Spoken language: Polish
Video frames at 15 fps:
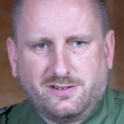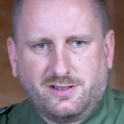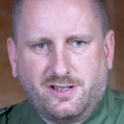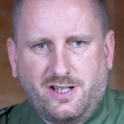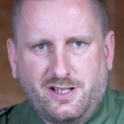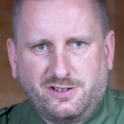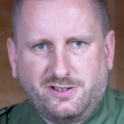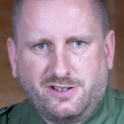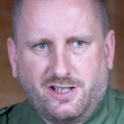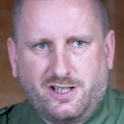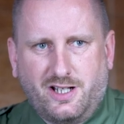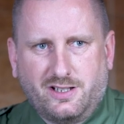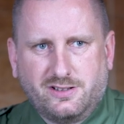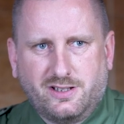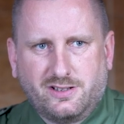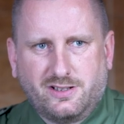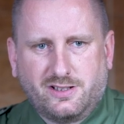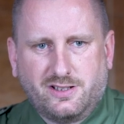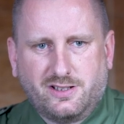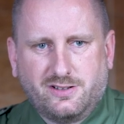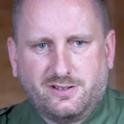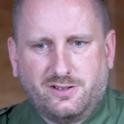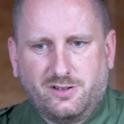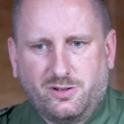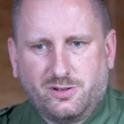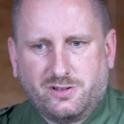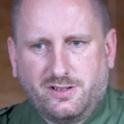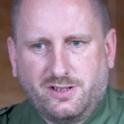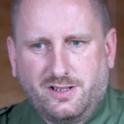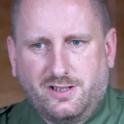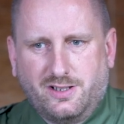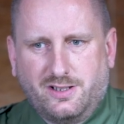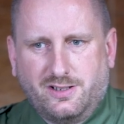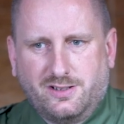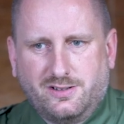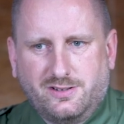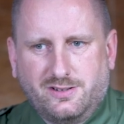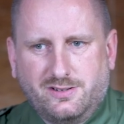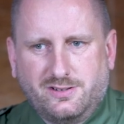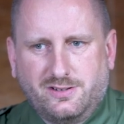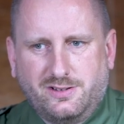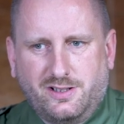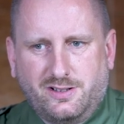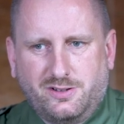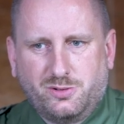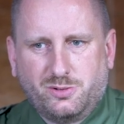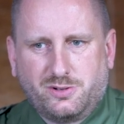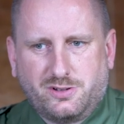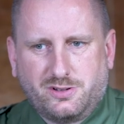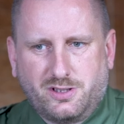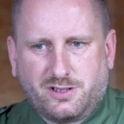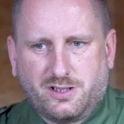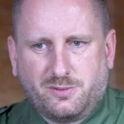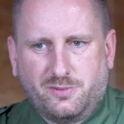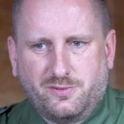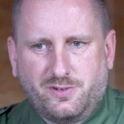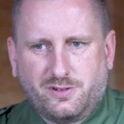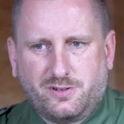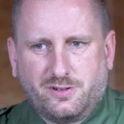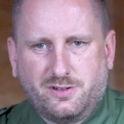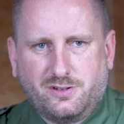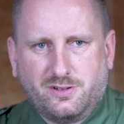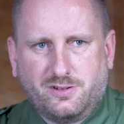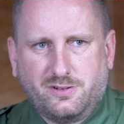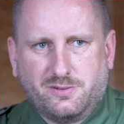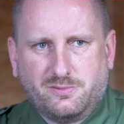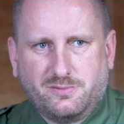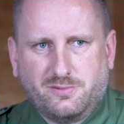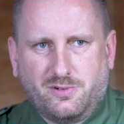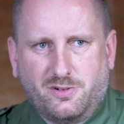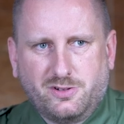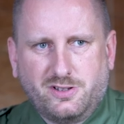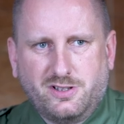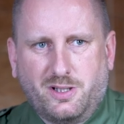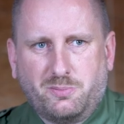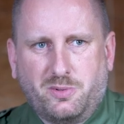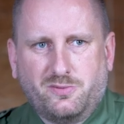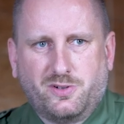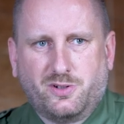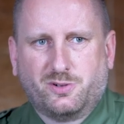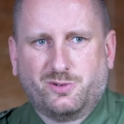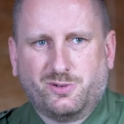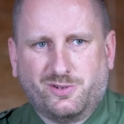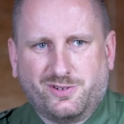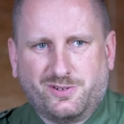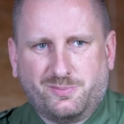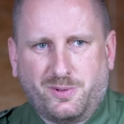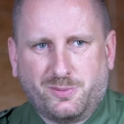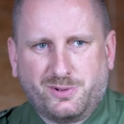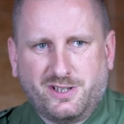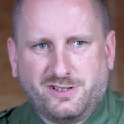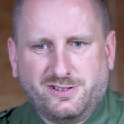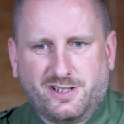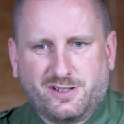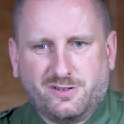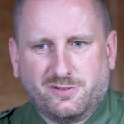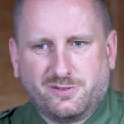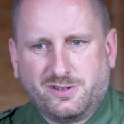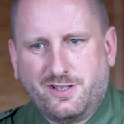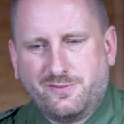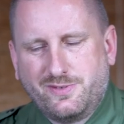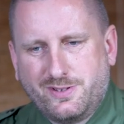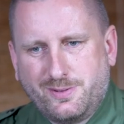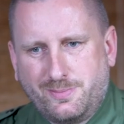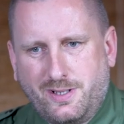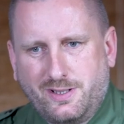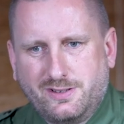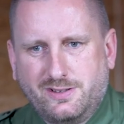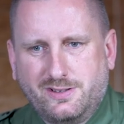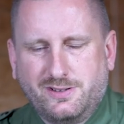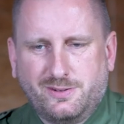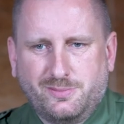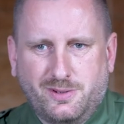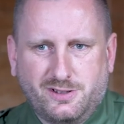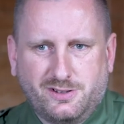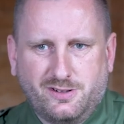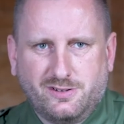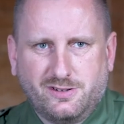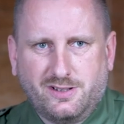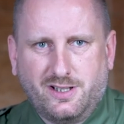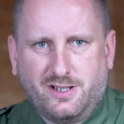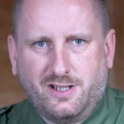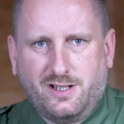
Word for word: chęć jechania na ten zlot jest już, tak jak mówię, od od dnia powrotu z poprzedniego. niewyspany, zmęczony,